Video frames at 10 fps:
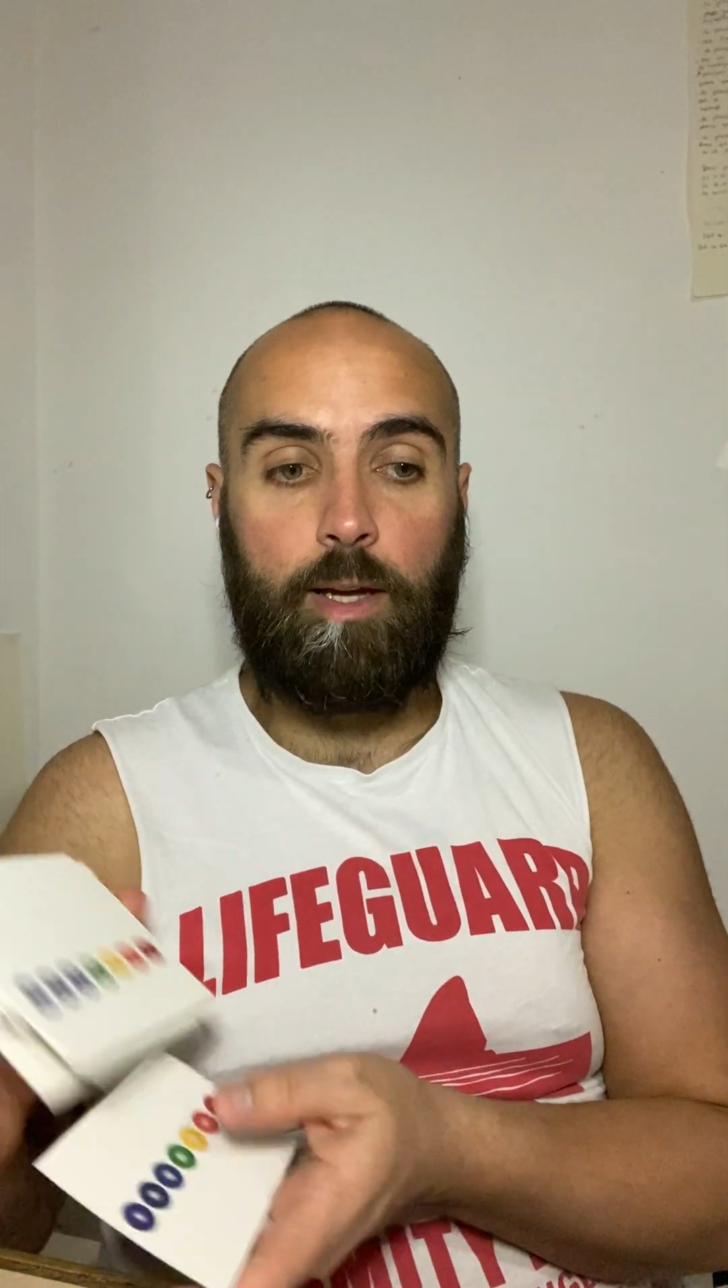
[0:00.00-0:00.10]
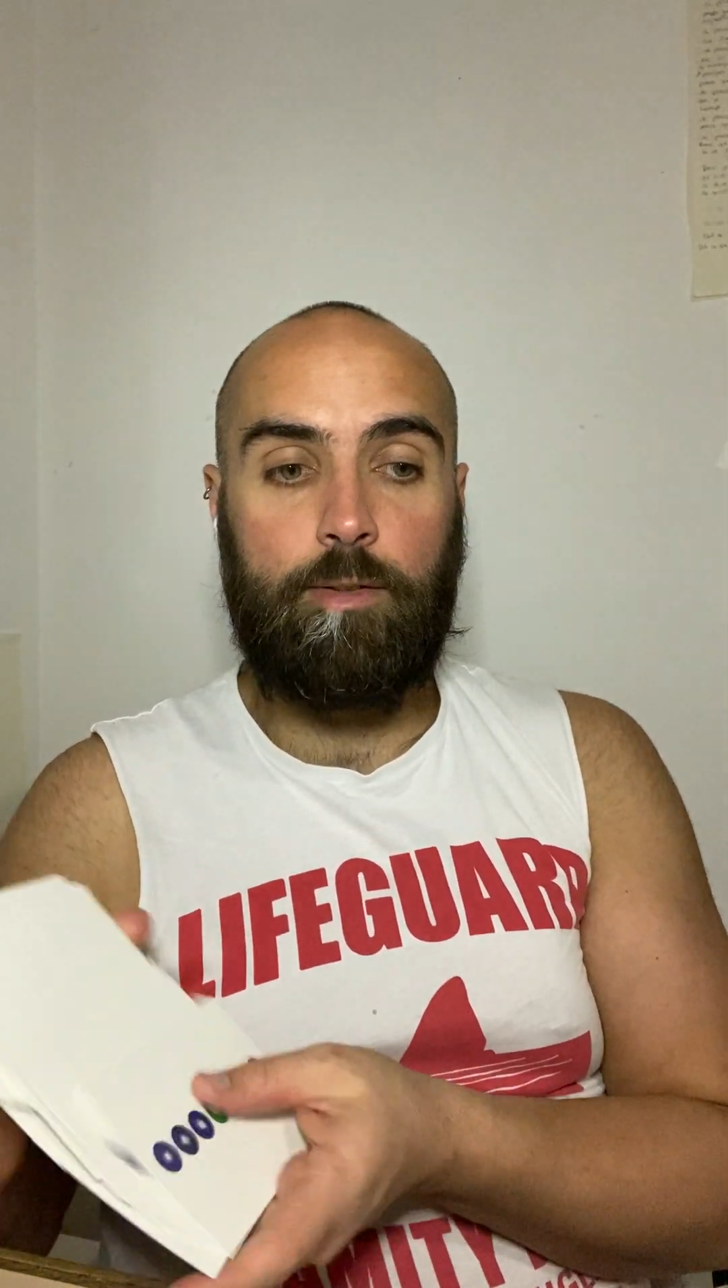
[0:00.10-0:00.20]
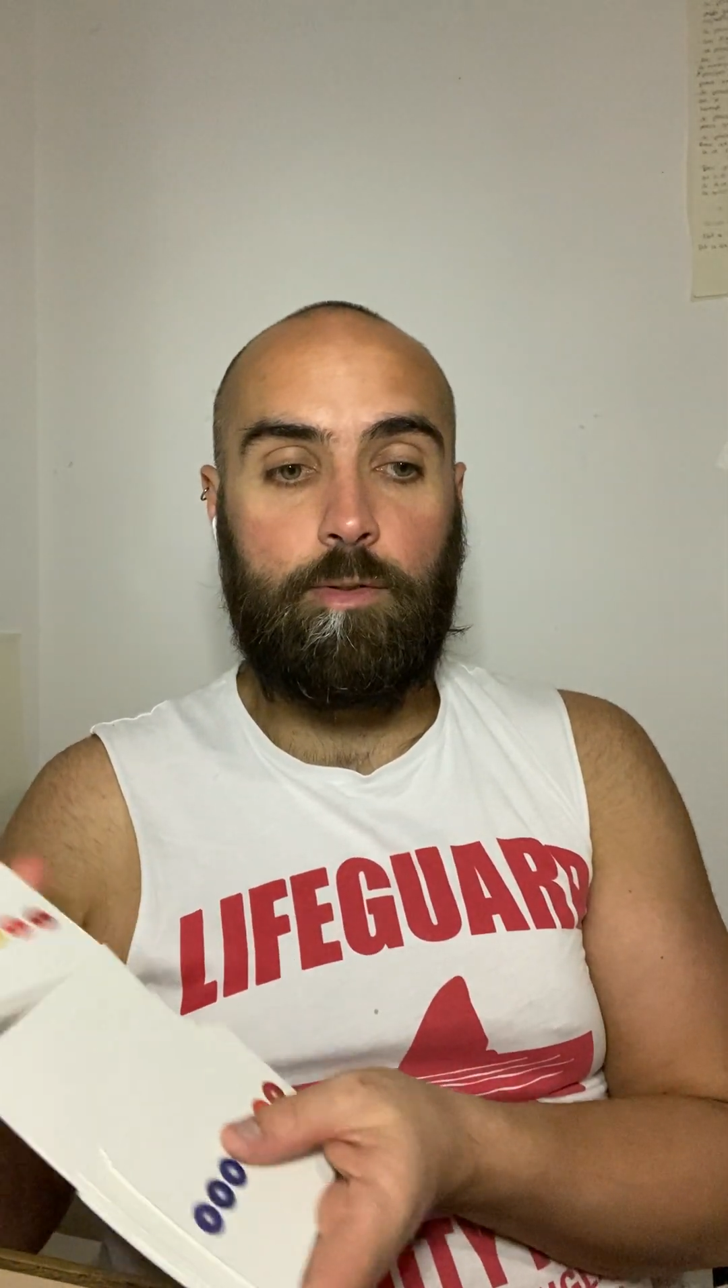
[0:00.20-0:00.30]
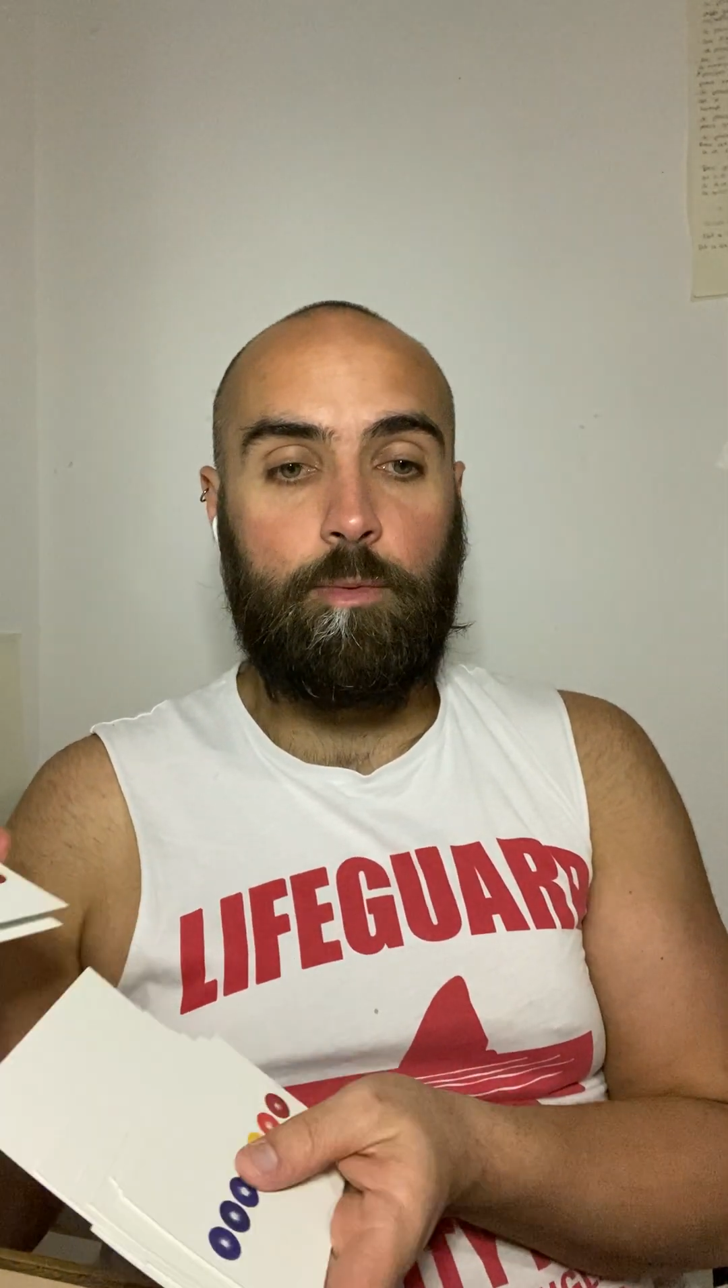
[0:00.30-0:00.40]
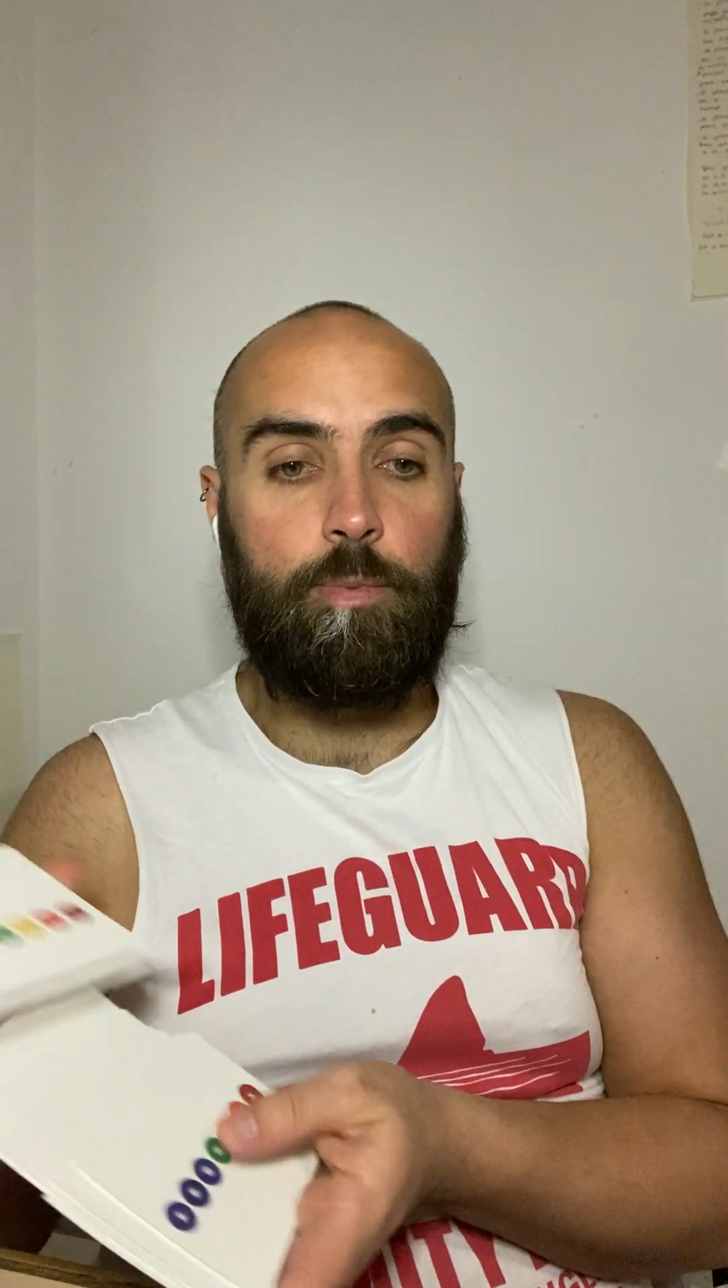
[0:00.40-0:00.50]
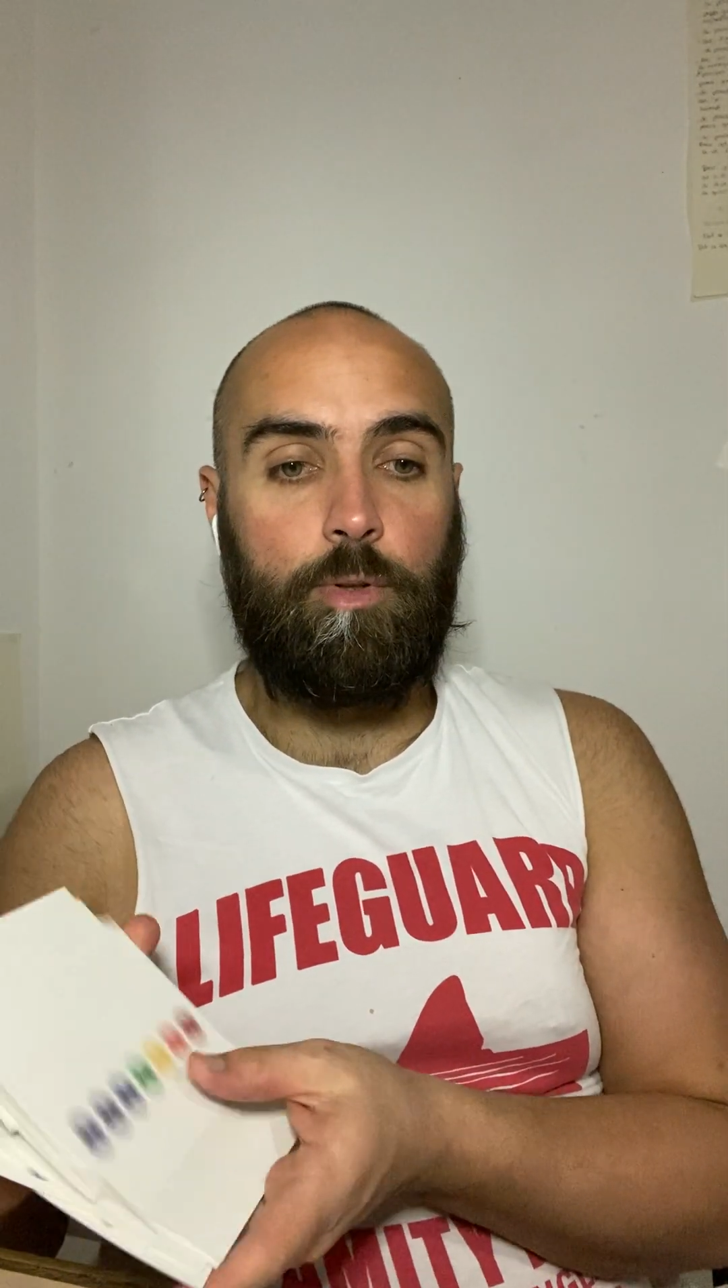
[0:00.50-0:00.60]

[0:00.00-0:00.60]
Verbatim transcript: exemple,